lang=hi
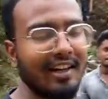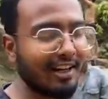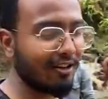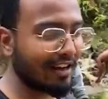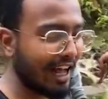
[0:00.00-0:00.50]

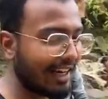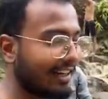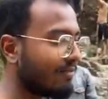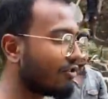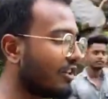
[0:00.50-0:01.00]
लड़के लोग नहा रहे
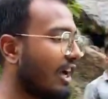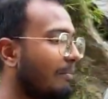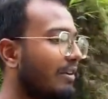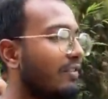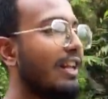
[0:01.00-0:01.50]
हैं तो
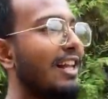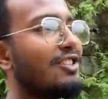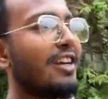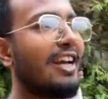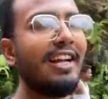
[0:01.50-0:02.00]
अभी फ़िलहाल
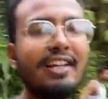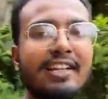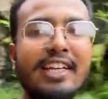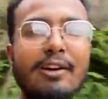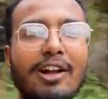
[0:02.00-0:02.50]
जो है
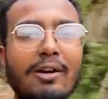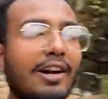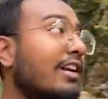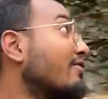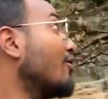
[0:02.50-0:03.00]
ये वाला
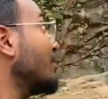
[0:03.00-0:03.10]
वाटरफॉल